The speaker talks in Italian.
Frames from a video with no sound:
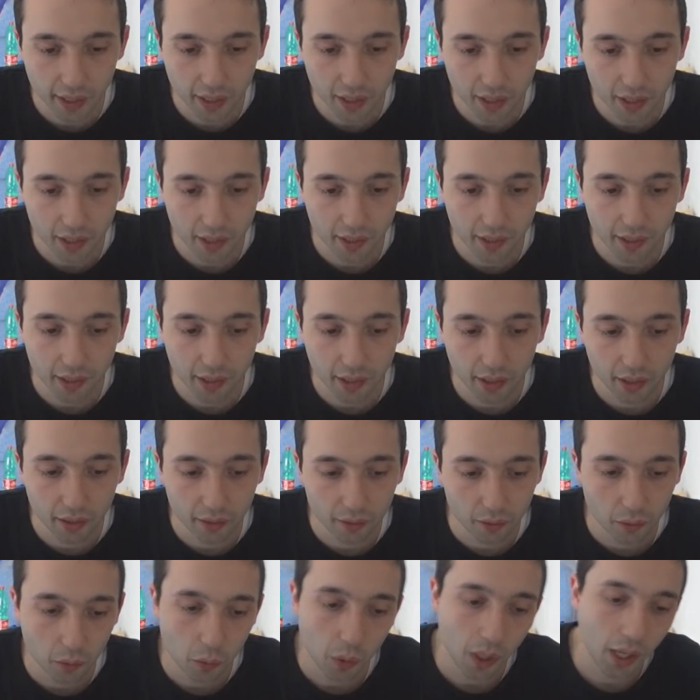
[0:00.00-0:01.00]
Chiellini
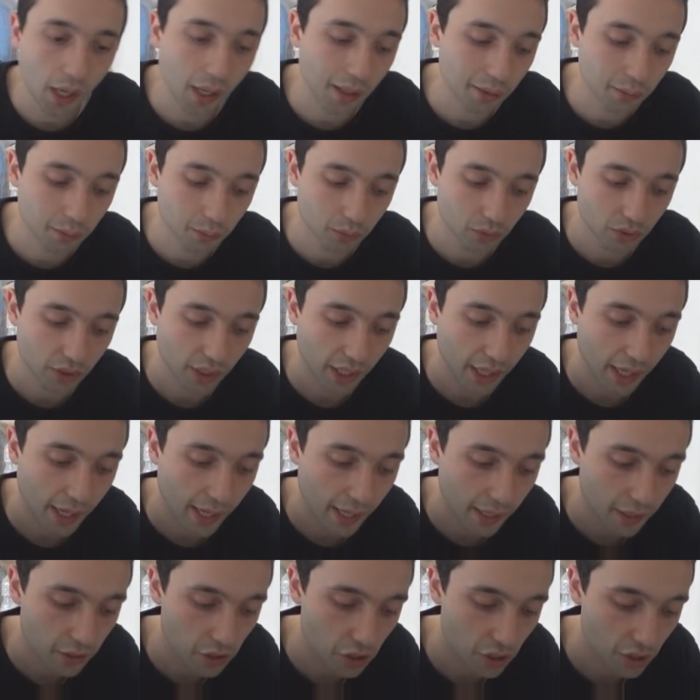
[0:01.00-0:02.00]
qua un
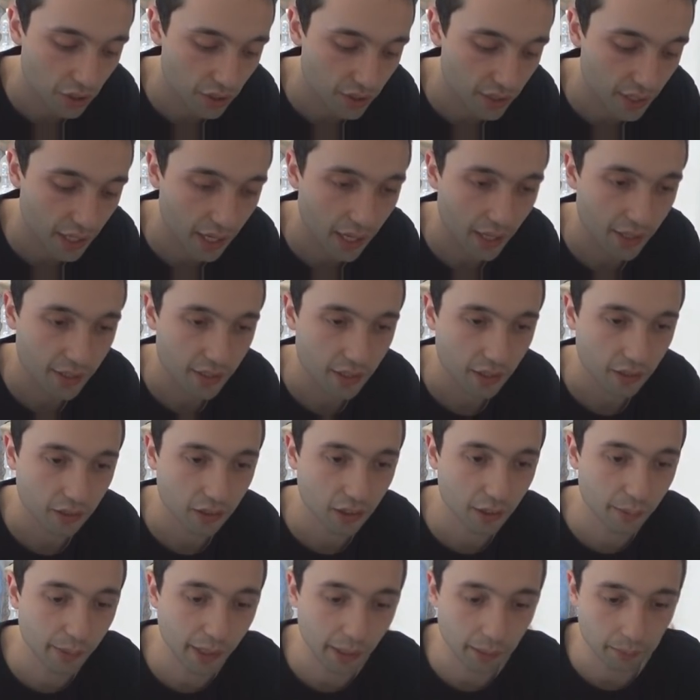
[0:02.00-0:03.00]
Ta ci sta
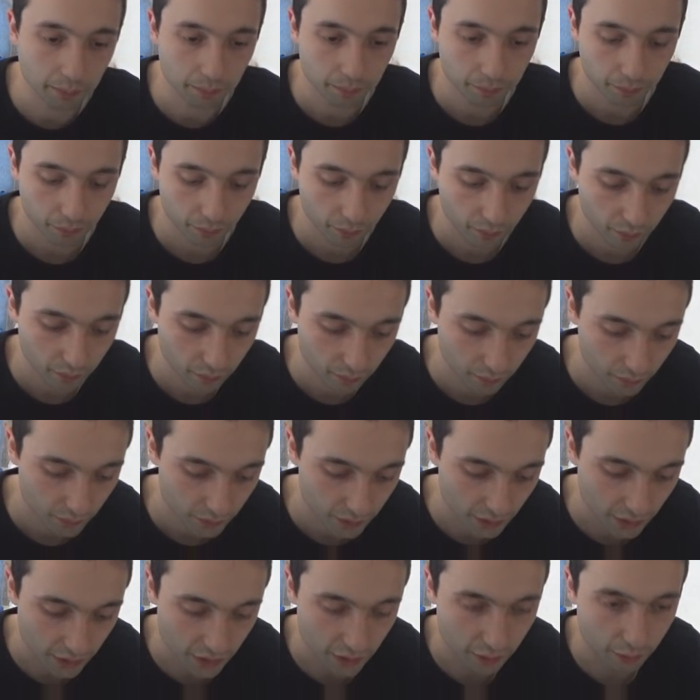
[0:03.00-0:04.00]
secondo me
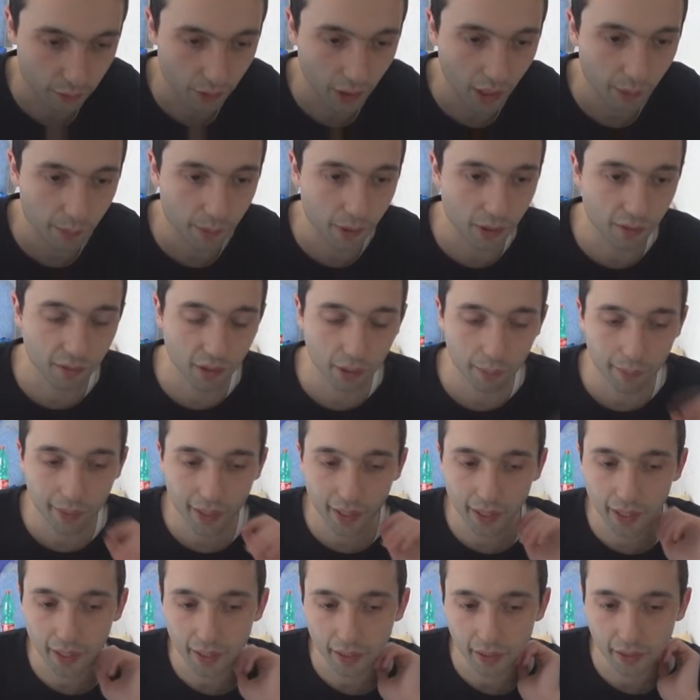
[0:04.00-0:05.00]
se si vuole muovere
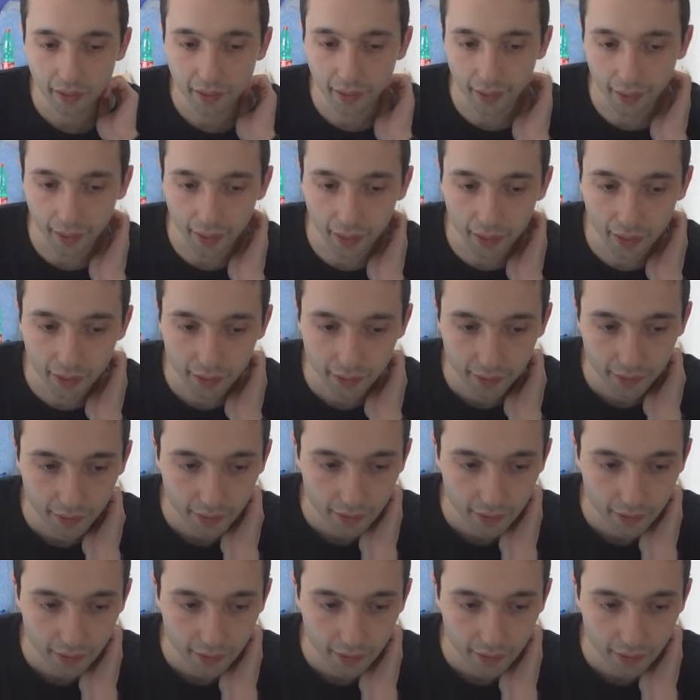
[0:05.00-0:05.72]
magari ta